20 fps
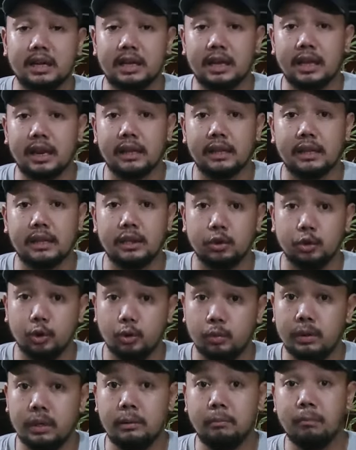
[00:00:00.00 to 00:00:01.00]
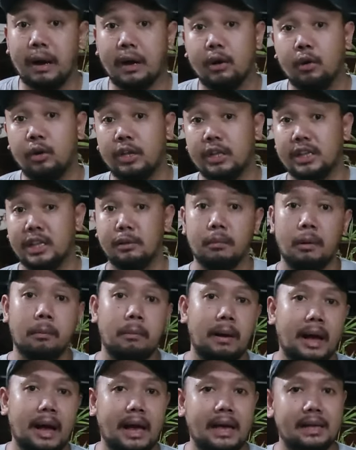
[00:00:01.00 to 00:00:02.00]
lagyan natin ng tubig bago natin
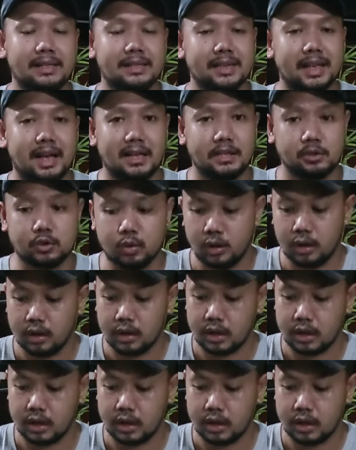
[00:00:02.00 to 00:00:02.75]
papakain sa aso